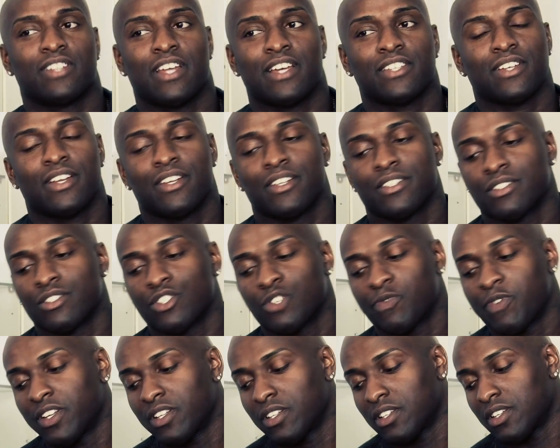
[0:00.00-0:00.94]
Ja, das ist alles
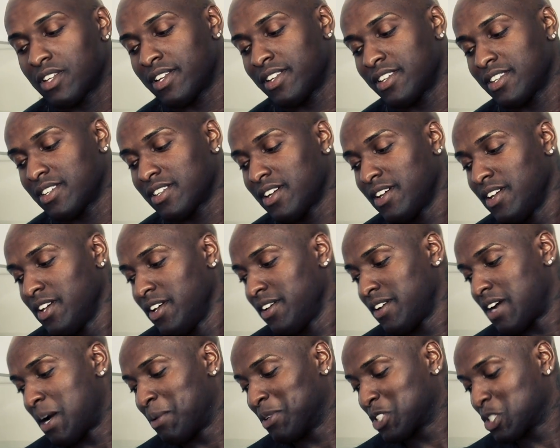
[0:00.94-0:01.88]
entspannt eigentlich.
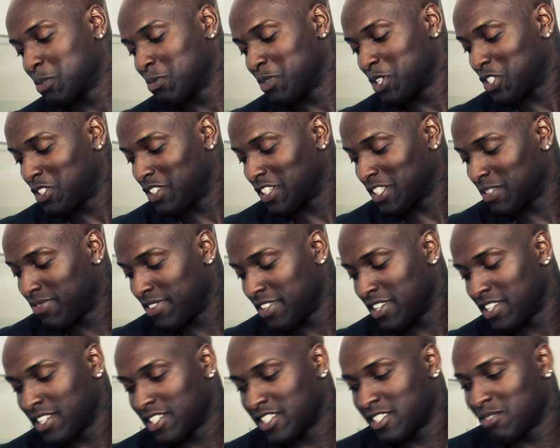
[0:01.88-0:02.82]
Aber zum Beispiel jetzt, wenn
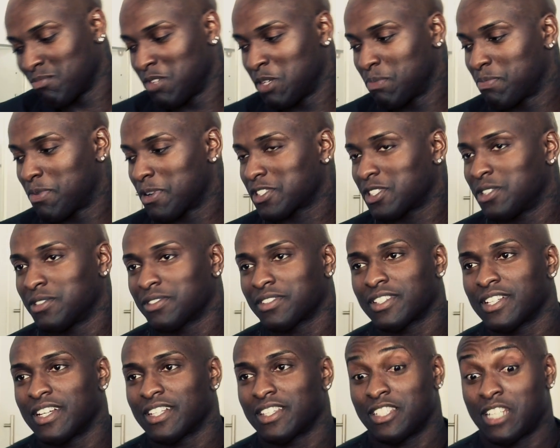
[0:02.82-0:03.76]
ich jetzt einen
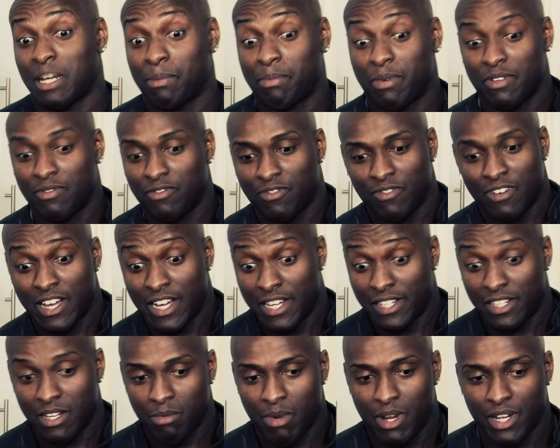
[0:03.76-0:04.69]
Beatbox-Auftritt hatte, ich halt, war
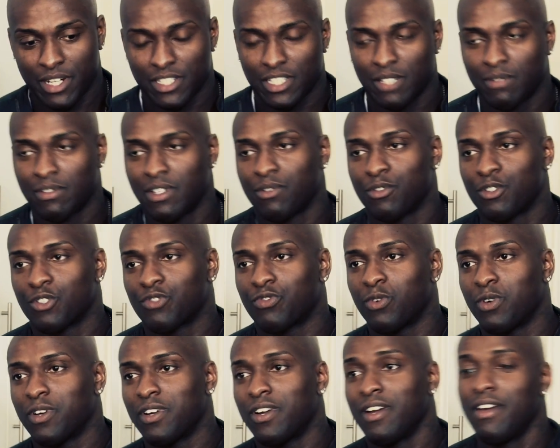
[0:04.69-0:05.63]
halt immer extrem nervös
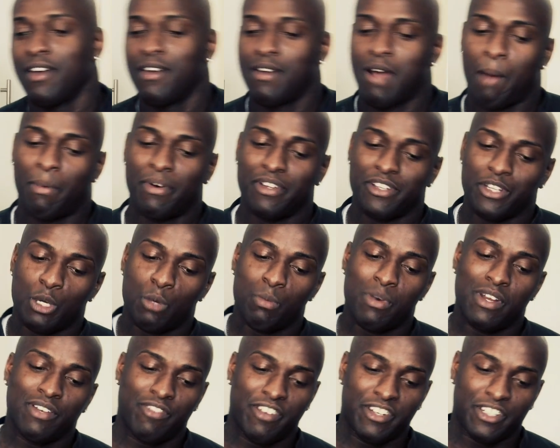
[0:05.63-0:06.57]
vorher. Aber in dem
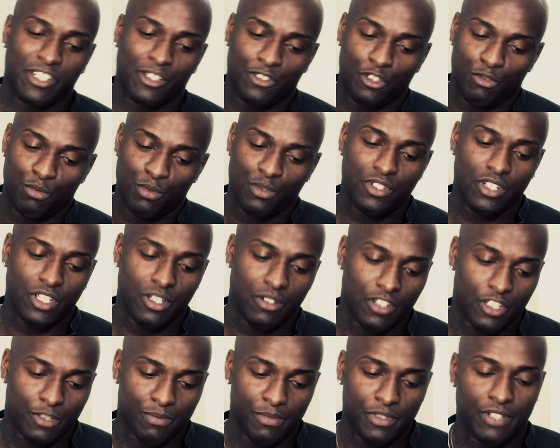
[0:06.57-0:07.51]
Moment, wenn ich auf die Bühne gehe und
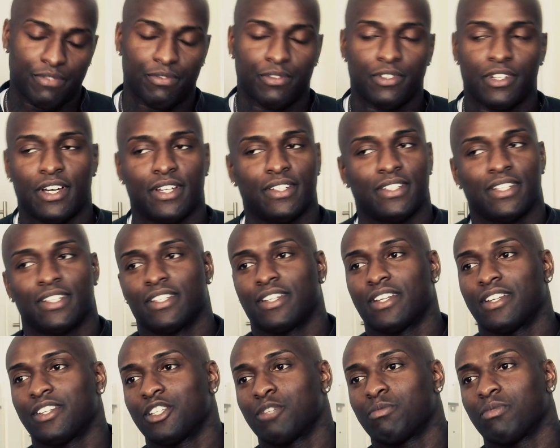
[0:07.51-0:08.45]
das Mikrofon in der Hand hatte,
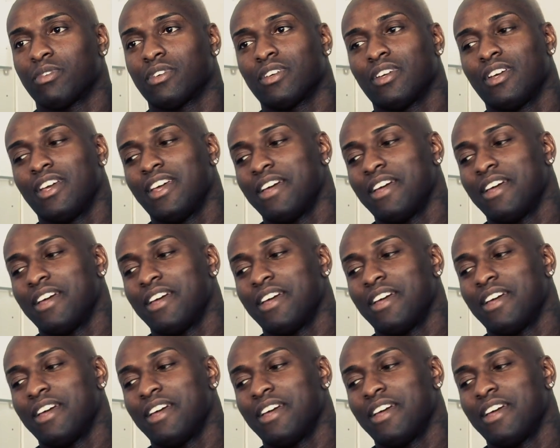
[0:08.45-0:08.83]
dann nicht mehr.